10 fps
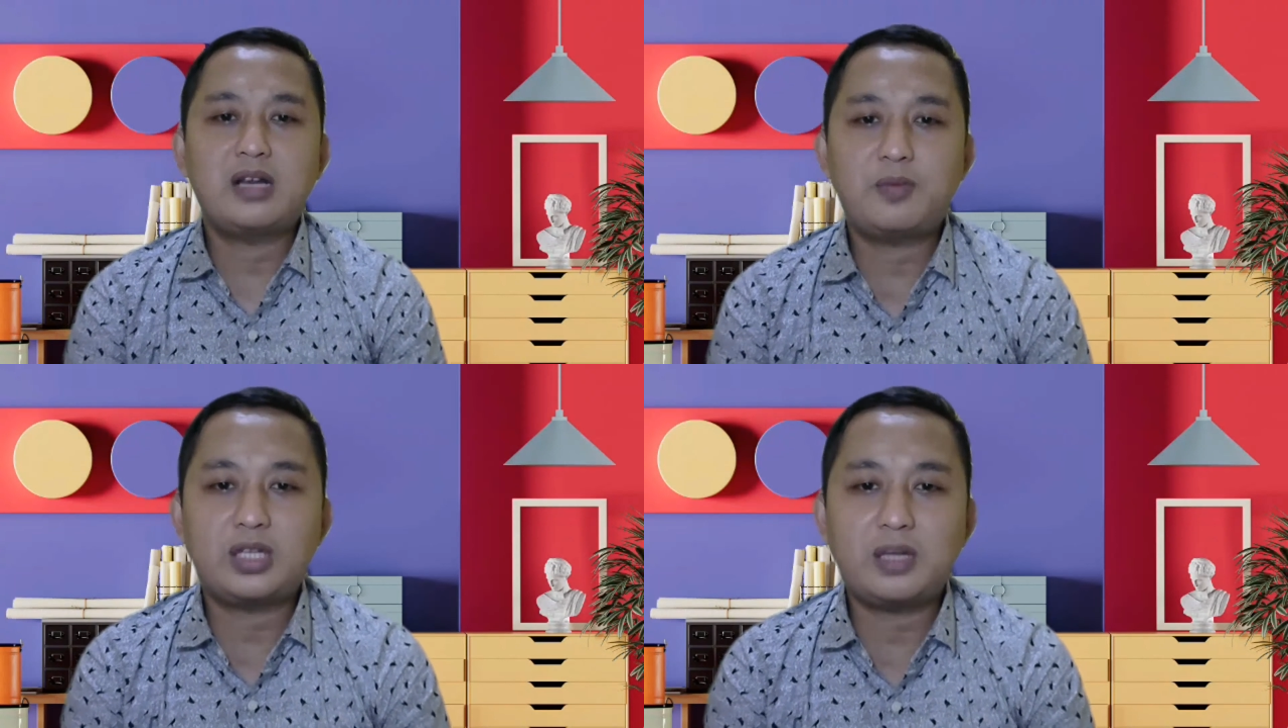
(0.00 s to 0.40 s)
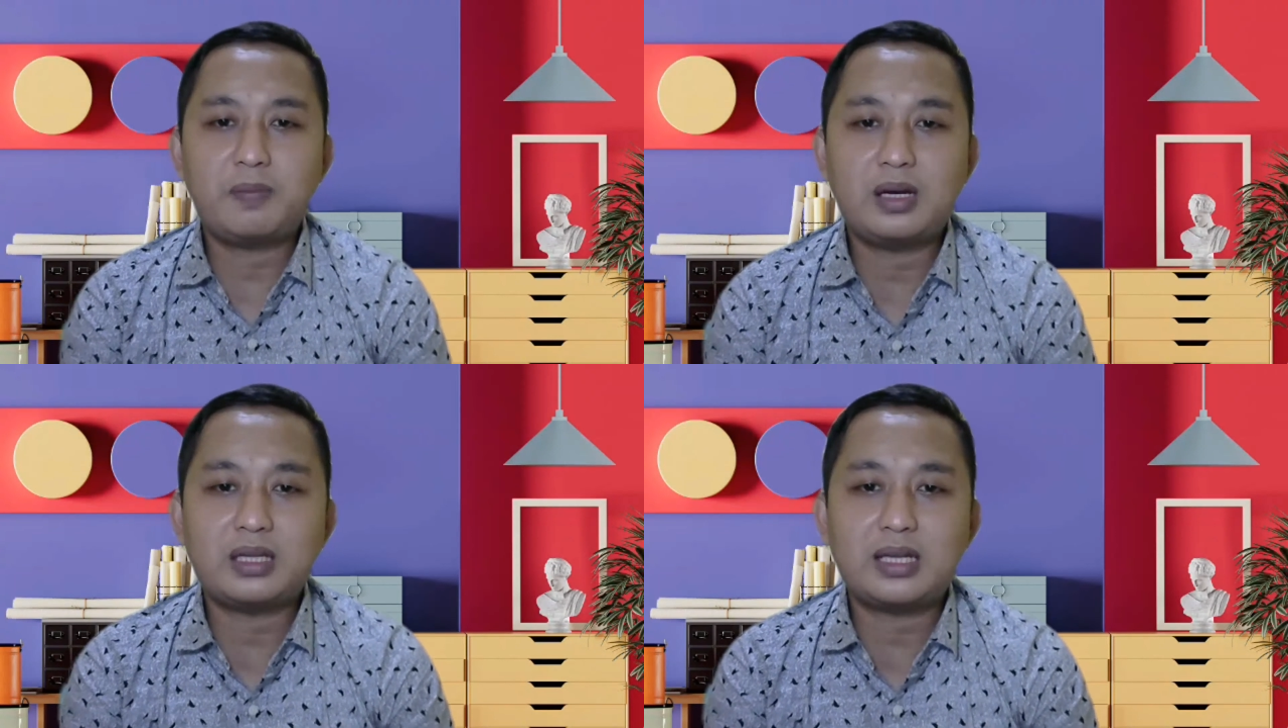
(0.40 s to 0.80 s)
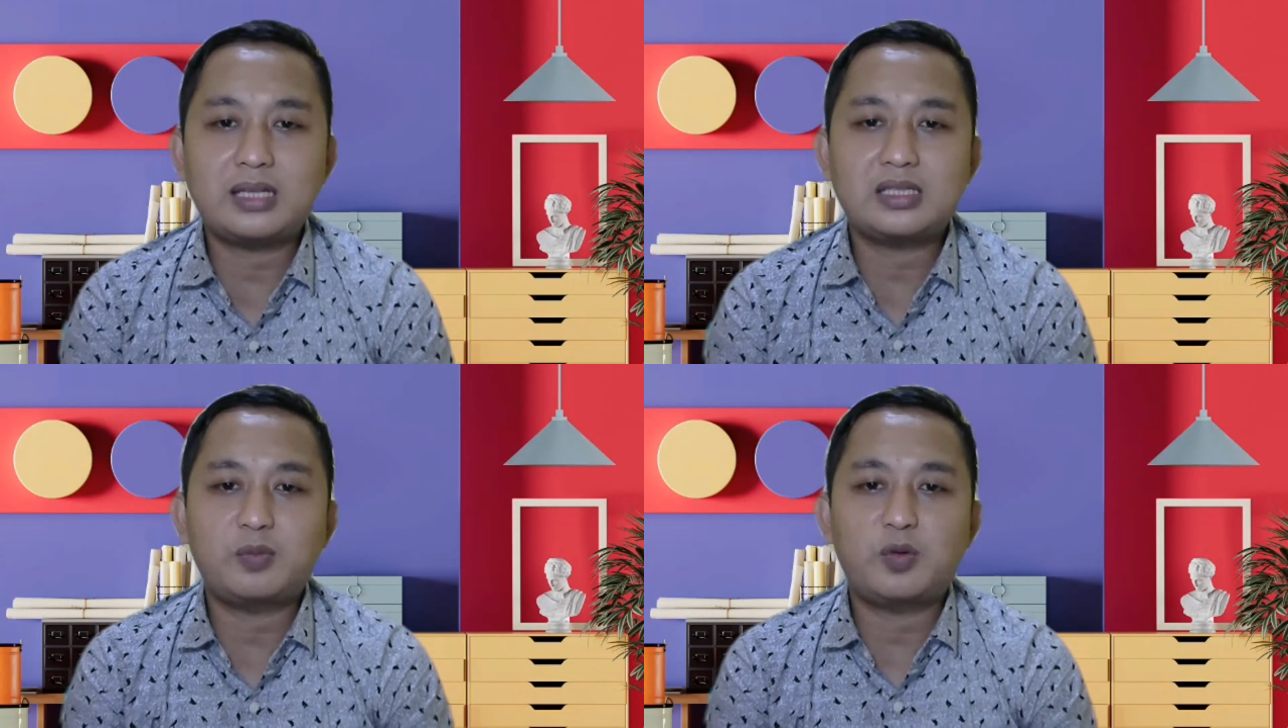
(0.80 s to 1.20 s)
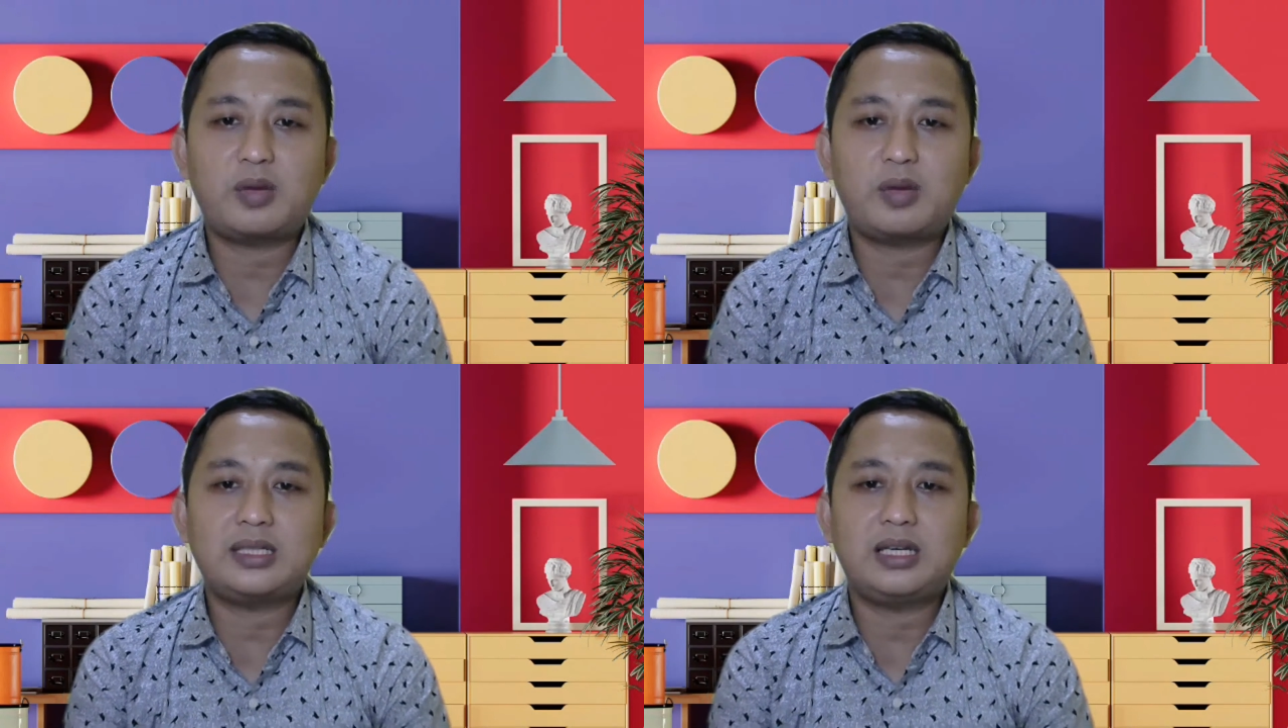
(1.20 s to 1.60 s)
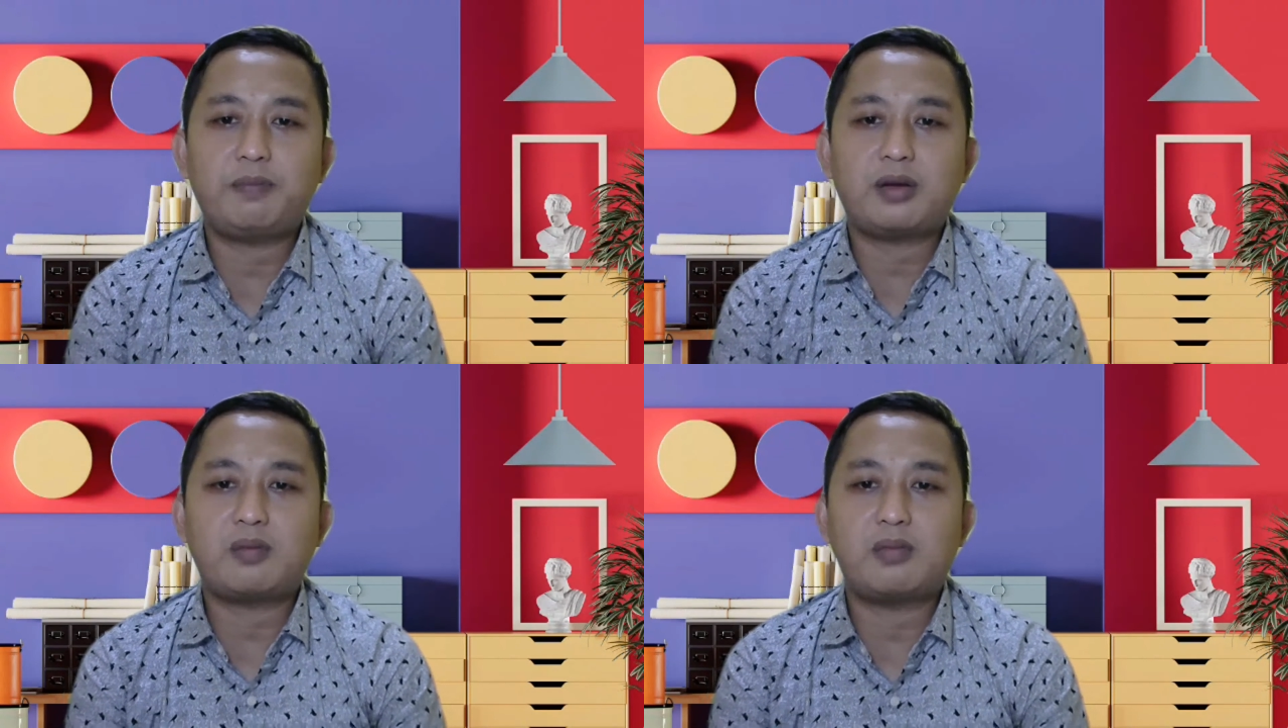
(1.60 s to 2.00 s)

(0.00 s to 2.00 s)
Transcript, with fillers: yang meliputi pengertian sistem informasi,